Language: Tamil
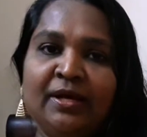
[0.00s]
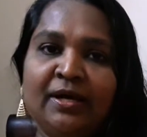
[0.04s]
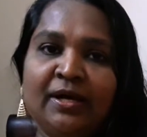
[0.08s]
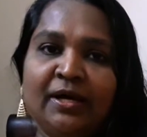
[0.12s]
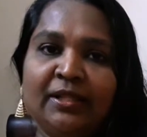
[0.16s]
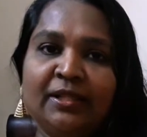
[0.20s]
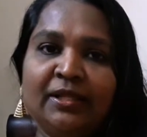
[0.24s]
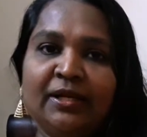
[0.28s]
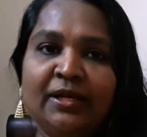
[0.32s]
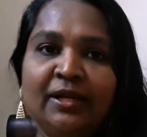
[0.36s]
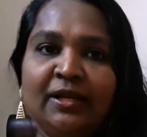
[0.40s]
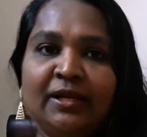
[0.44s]

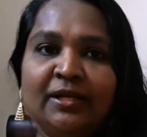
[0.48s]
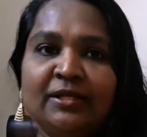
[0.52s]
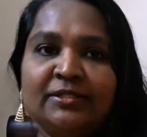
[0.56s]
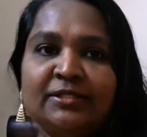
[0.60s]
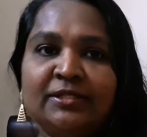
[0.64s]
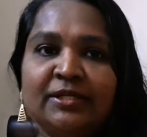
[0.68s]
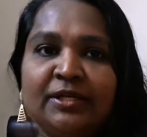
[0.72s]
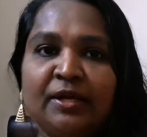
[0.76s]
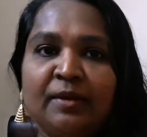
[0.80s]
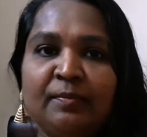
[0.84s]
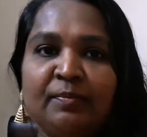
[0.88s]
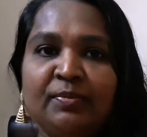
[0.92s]
அதனால்
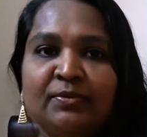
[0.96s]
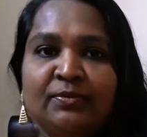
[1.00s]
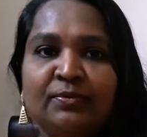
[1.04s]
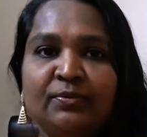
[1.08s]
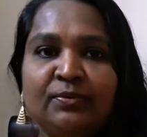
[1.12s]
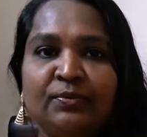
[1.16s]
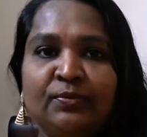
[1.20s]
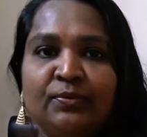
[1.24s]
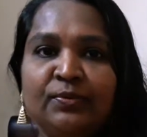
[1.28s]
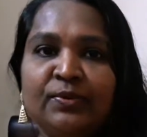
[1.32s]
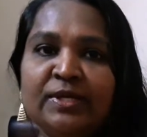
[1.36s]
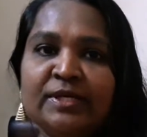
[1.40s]
சரி
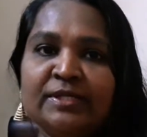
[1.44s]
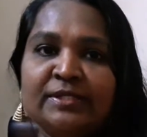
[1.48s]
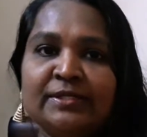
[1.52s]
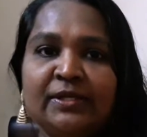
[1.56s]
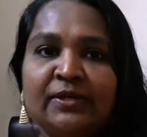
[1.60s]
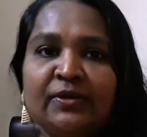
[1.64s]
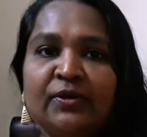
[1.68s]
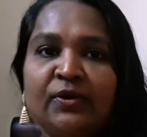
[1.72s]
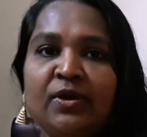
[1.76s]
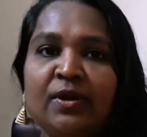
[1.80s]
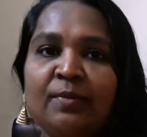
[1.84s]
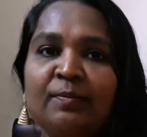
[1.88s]
எப்பவும் கூடிய
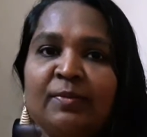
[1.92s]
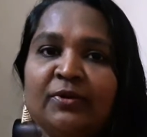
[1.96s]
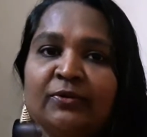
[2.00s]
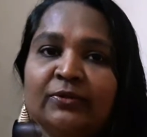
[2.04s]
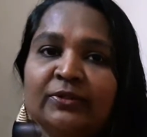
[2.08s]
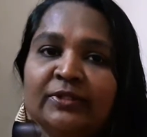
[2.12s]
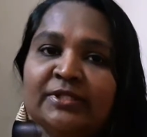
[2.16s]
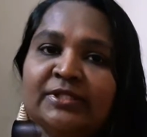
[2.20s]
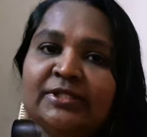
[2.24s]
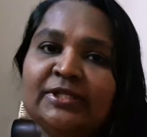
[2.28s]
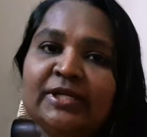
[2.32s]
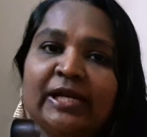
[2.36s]
சீக்கிரம் நம்ம
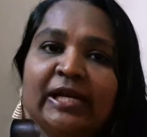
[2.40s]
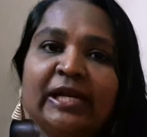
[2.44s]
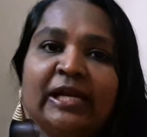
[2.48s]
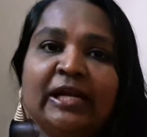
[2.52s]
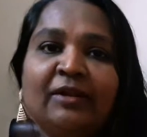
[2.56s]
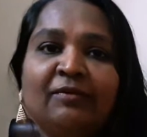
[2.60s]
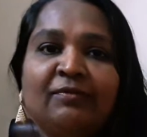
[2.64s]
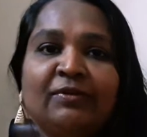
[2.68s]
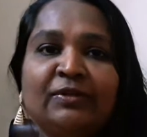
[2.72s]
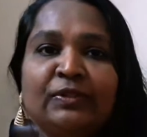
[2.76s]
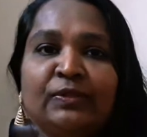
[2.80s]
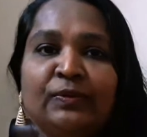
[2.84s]
வந்து
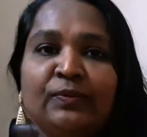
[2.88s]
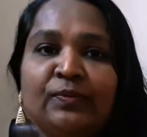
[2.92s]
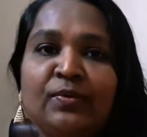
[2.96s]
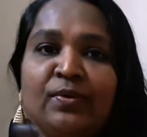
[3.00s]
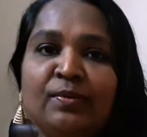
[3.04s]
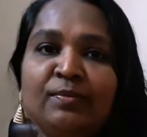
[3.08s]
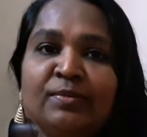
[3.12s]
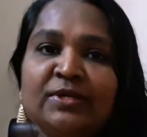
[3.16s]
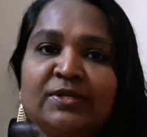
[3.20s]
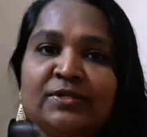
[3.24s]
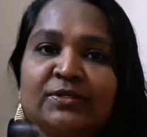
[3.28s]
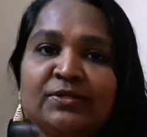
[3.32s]
ஸ்க்ரீனில் வந்துடுவோம்
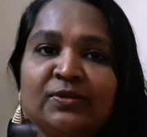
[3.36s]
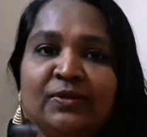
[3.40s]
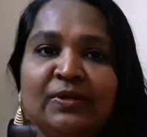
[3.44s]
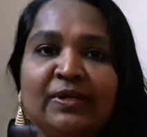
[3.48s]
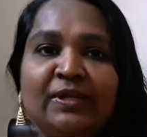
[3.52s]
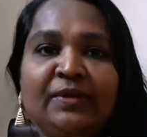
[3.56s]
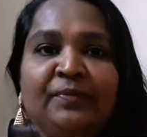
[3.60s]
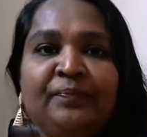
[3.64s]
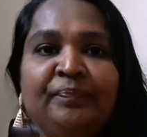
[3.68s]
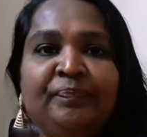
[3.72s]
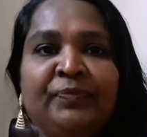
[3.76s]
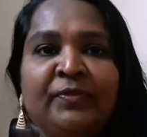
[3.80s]
அப்படின்னு
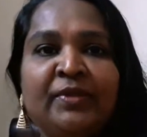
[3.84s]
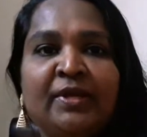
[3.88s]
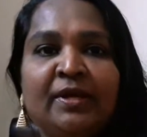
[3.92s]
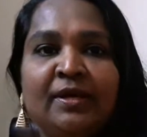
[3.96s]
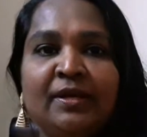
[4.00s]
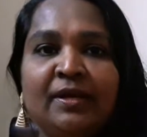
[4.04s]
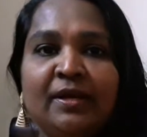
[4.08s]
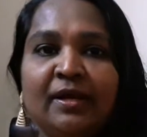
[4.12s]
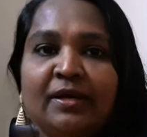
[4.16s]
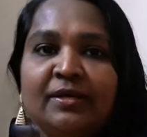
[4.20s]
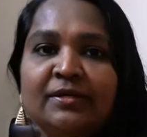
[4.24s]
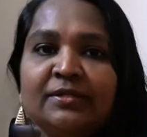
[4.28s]
சொல்லி
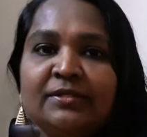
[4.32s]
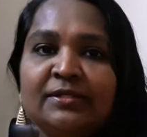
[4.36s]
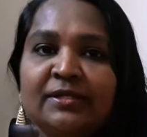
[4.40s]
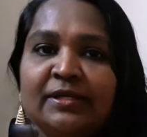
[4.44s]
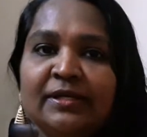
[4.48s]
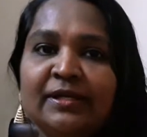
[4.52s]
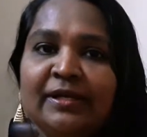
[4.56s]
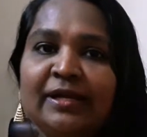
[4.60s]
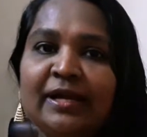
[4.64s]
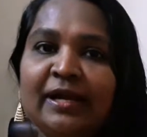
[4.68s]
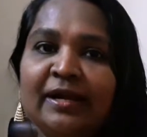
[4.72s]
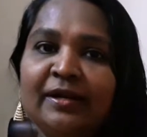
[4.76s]
நானும்
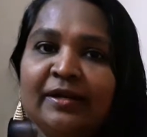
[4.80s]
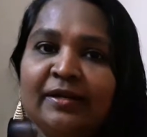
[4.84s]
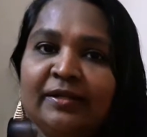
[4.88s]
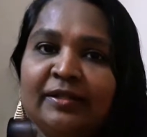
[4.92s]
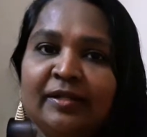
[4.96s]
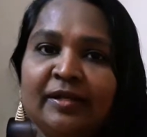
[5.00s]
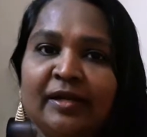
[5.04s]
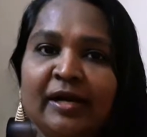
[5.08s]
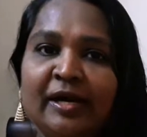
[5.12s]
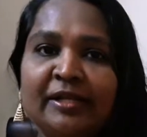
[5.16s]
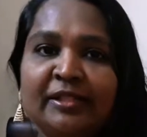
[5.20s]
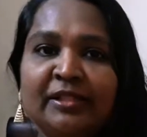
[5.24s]
சரி
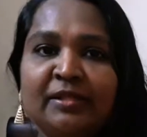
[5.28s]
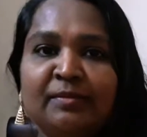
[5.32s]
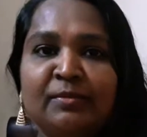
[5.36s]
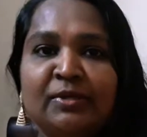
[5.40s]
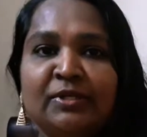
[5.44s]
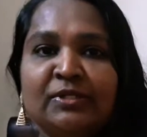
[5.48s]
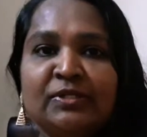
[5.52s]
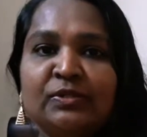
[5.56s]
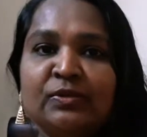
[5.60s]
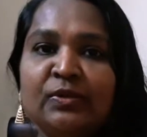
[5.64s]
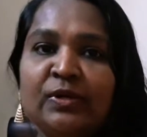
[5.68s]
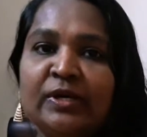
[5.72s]
அடுத்த
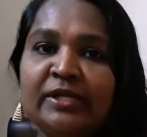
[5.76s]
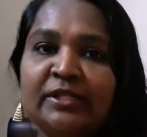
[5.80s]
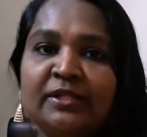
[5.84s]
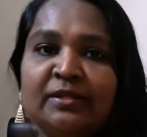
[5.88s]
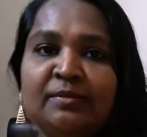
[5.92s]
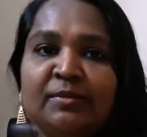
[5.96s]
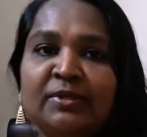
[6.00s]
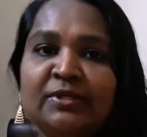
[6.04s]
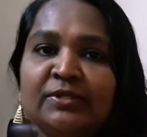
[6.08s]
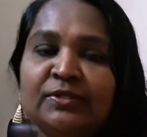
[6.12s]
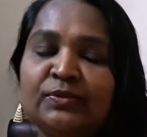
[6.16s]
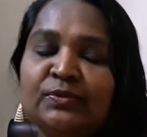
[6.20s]
மாதம் அடுத்த
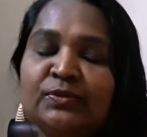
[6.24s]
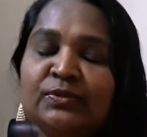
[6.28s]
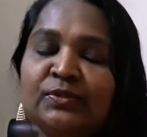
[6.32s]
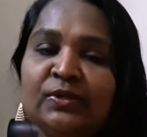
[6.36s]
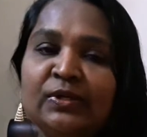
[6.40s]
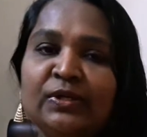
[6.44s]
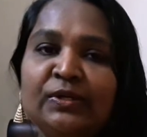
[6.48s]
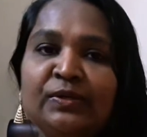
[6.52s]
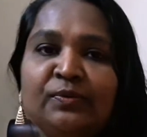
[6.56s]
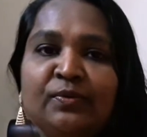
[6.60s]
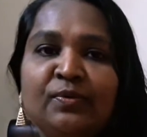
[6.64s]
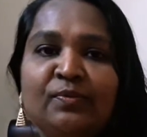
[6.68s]
மாதம்னு
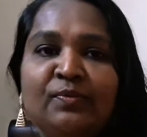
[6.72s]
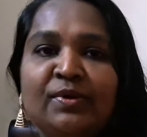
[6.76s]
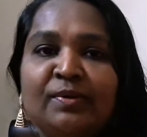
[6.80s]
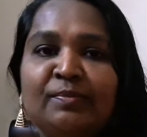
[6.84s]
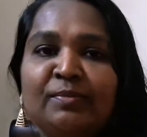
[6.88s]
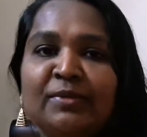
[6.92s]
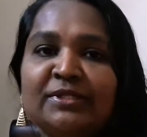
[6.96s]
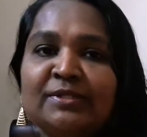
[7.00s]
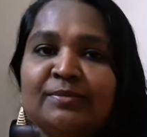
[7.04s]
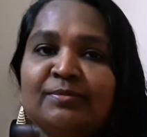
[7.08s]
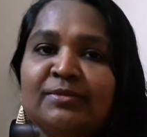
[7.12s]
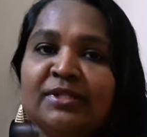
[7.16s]
சொல்லிட்டு ஒவ்வொரு
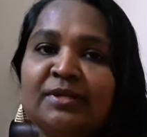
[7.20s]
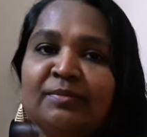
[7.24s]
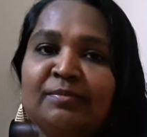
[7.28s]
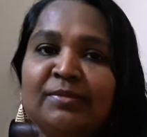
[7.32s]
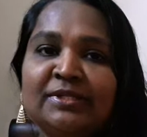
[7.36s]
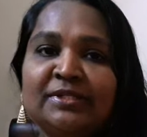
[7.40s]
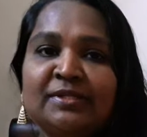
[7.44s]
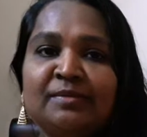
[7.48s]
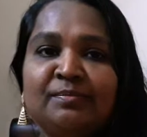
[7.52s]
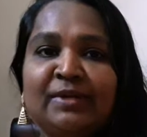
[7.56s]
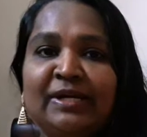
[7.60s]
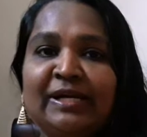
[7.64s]
மாதம் இந்த
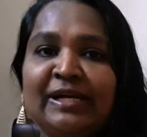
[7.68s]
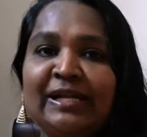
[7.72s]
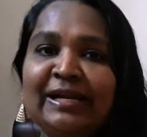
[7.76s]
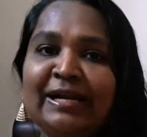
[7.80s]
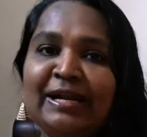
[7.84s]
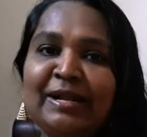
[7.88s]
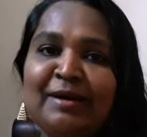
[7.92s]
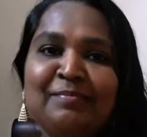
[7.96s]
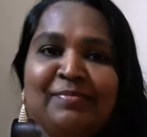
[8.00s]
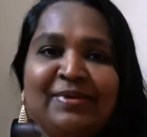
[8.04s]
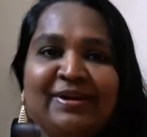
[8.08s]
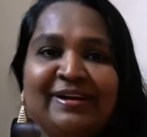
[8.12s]
மாதம்
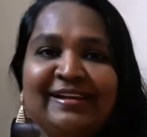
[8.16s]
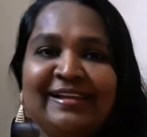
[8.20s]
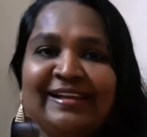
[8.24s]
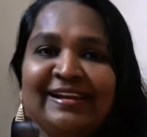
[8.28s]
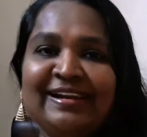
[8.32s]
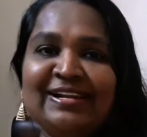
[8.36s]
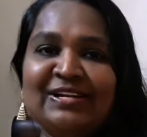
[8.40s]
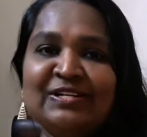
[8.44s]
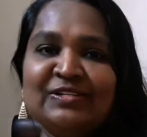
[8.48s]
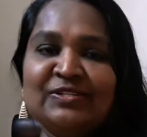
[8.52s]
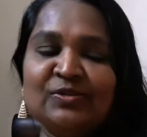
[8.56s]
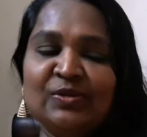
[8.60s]
பண்ணிடலாம்
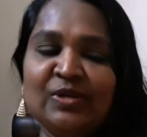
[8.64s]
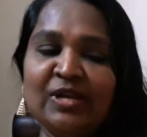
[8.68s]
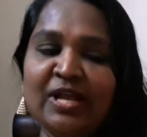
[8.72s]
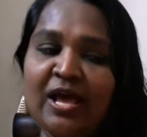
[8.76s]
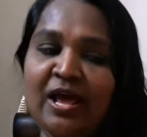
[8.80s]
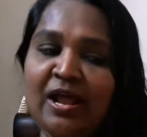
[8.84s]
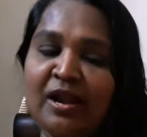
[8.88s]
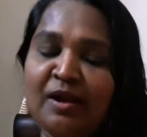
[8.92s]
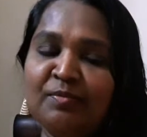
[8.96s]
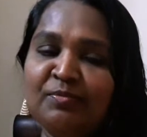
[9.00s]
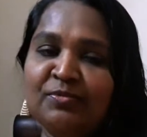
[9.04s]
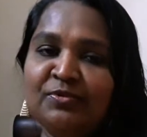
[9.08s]
பண்ணிடலாம்னு சொல்லி
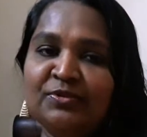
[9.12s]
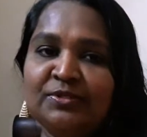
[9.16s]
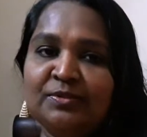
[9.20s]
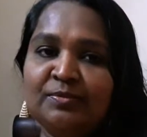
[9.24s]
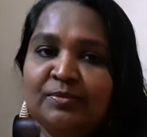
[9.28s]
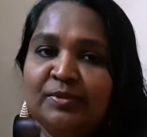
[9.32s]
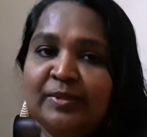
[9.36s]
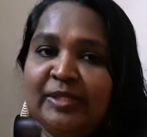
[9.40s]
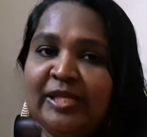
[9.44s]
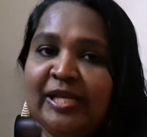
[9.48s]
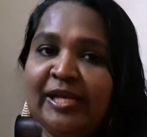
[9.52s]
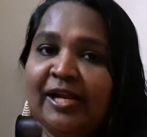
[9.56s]
ஆல்மோஸ்ட்
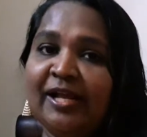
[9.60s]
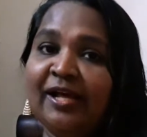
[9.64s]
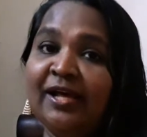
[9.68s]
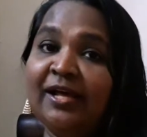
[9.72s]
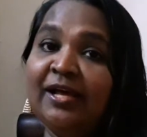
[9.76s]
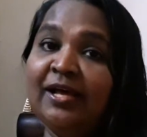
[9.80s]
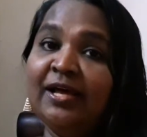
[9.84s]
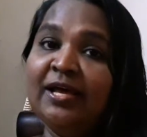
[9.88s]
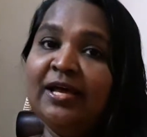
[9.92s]
பார்த்தீங்கன்னா